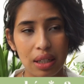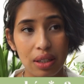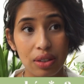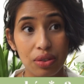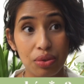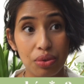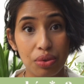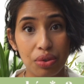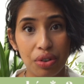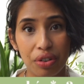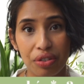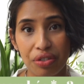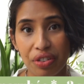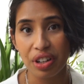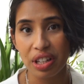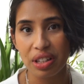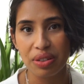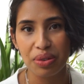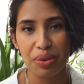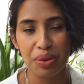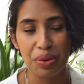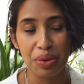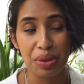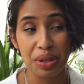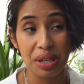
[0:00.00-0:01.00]
Donc en
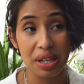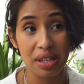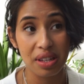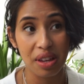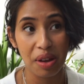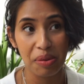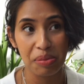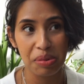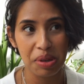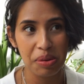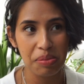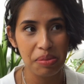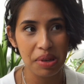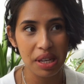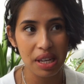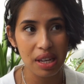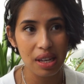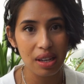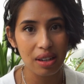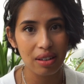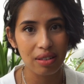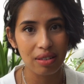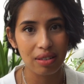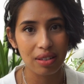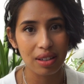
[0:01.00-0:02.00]
fait, euh, c'est un
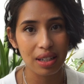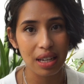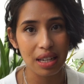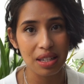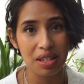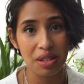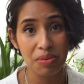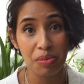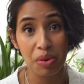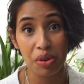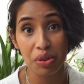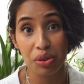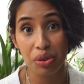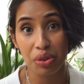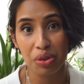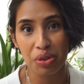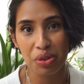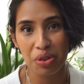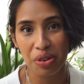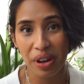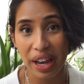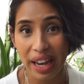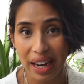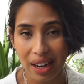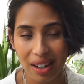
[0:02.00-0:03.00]
bébé euh, quasiment de
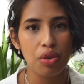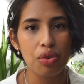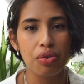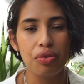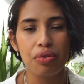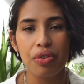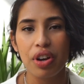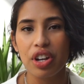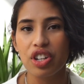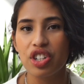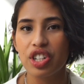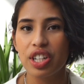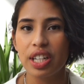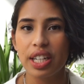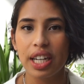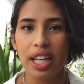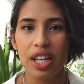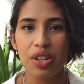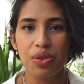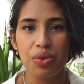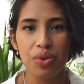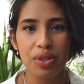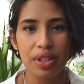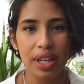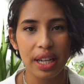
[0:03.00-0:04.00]
Noël. Une fois que j'ai les
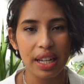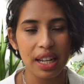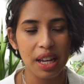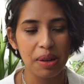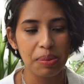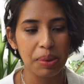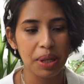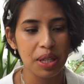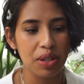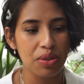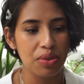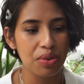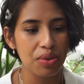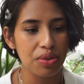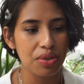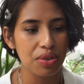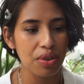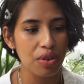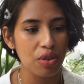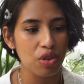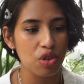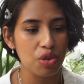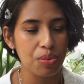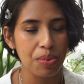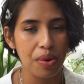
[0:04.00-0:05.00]
résultats de la prise de
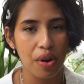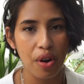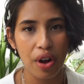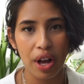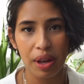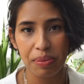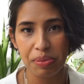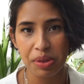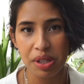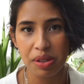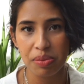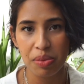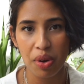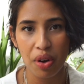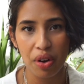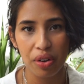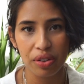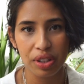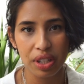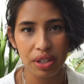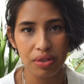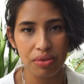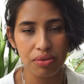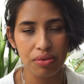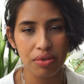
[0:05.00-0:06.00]
sang, je prends rapidement
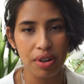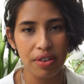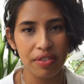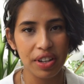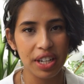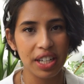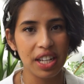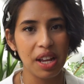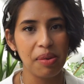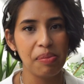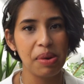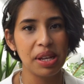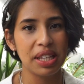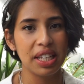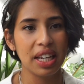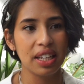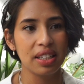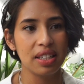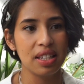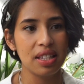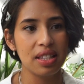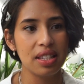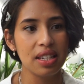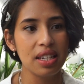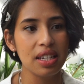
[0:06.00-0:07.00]
rendez-vous avec la
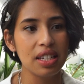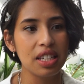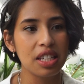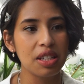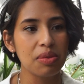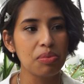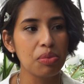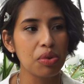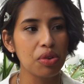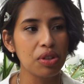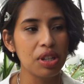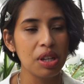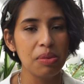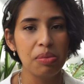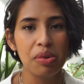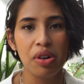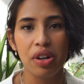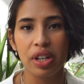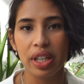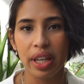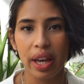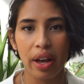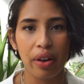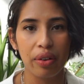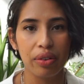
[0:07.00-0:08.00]
maternité qui me
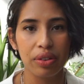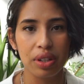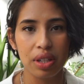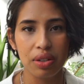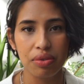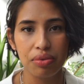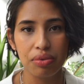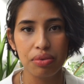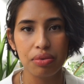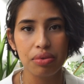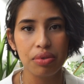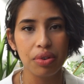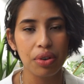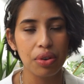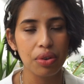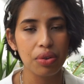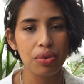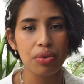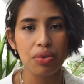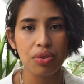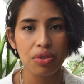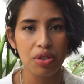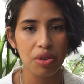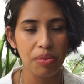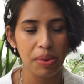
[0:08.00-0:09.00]
débloque un rendez-vous euh,
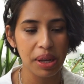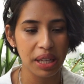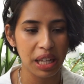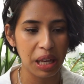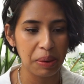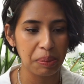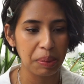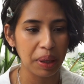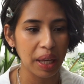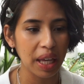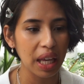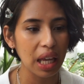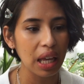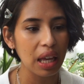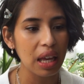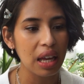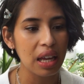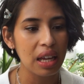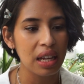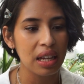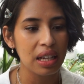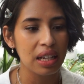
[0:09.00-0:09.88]
une semaine après.